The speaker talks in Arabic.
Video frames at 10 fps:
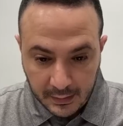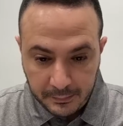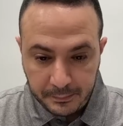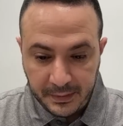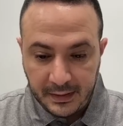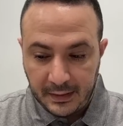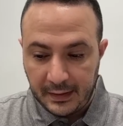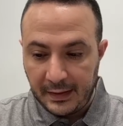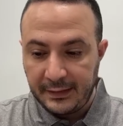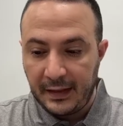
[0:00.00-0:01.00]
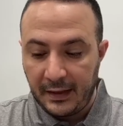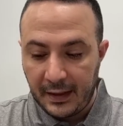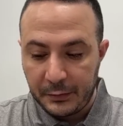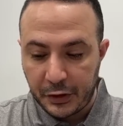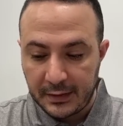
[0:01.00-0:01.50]
بهيدي
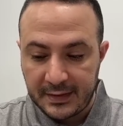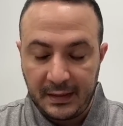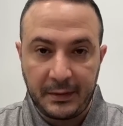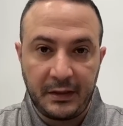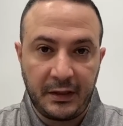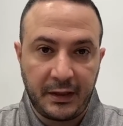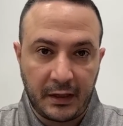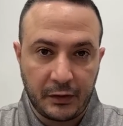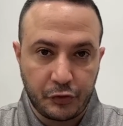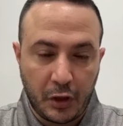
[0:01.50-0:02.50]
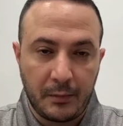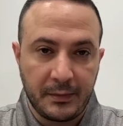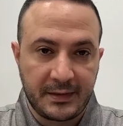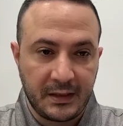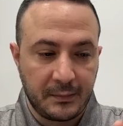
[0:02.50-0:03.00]
الحلقه بشكل سريع بدنا نحكي عن شو عم
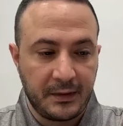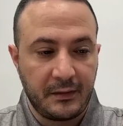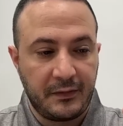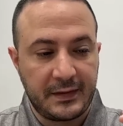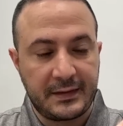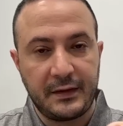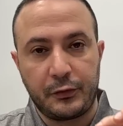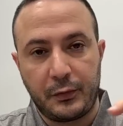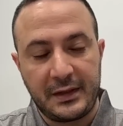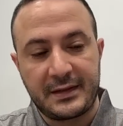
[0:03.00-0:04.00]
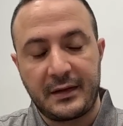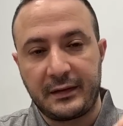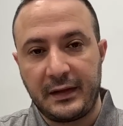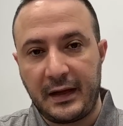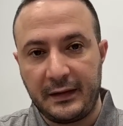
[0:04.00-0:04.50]
بيصير بدنا نفسر وين
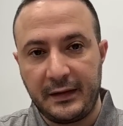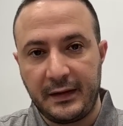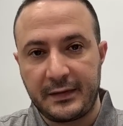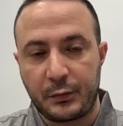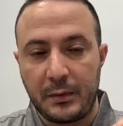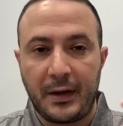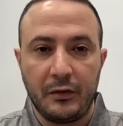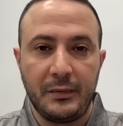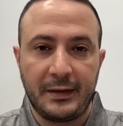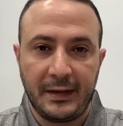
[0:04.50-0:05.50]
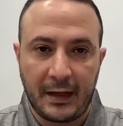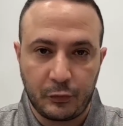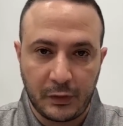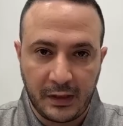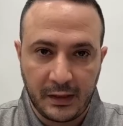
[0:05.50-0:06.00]
صارت الاحداث والمعلومات اللي
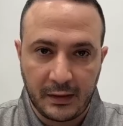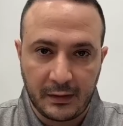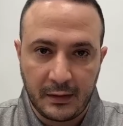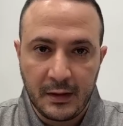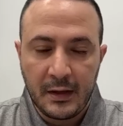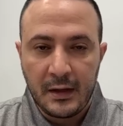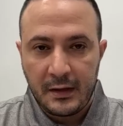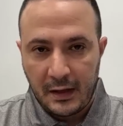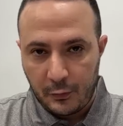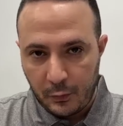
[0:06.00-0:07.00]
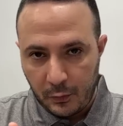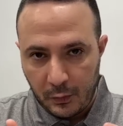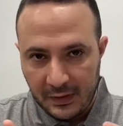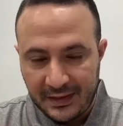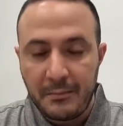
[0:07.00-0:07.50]
اعطونا اياها
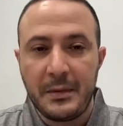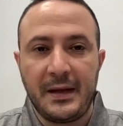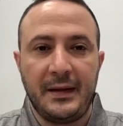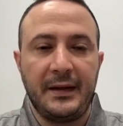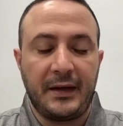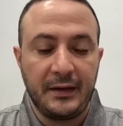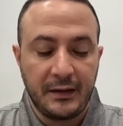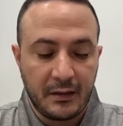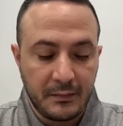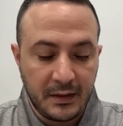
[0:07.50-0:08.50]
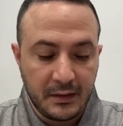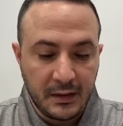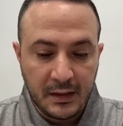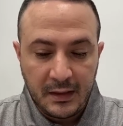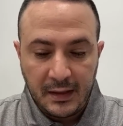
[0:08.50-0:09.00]
او اللي تم الاعلان عنها من
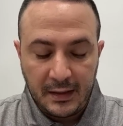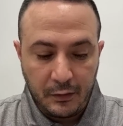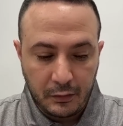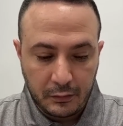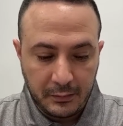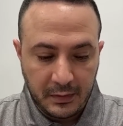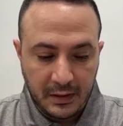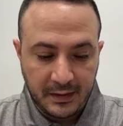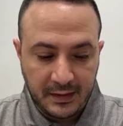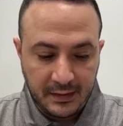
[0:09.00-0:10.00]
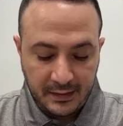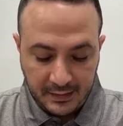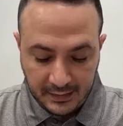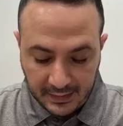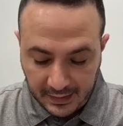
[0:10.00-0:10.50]
الحكومه
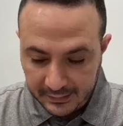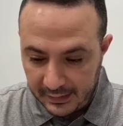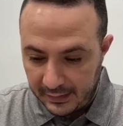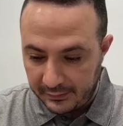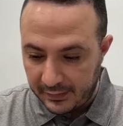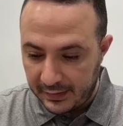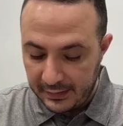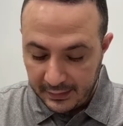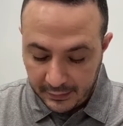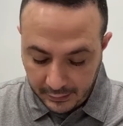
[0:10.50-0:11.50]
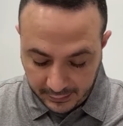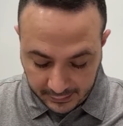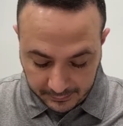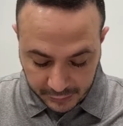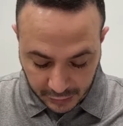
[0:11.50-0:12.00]
الامريكيه الى حد الان فخلينا
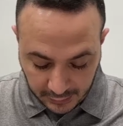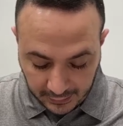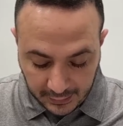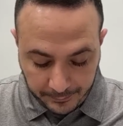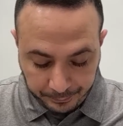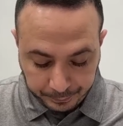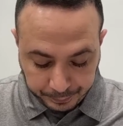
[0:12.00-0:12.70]
نحكي بشكل عام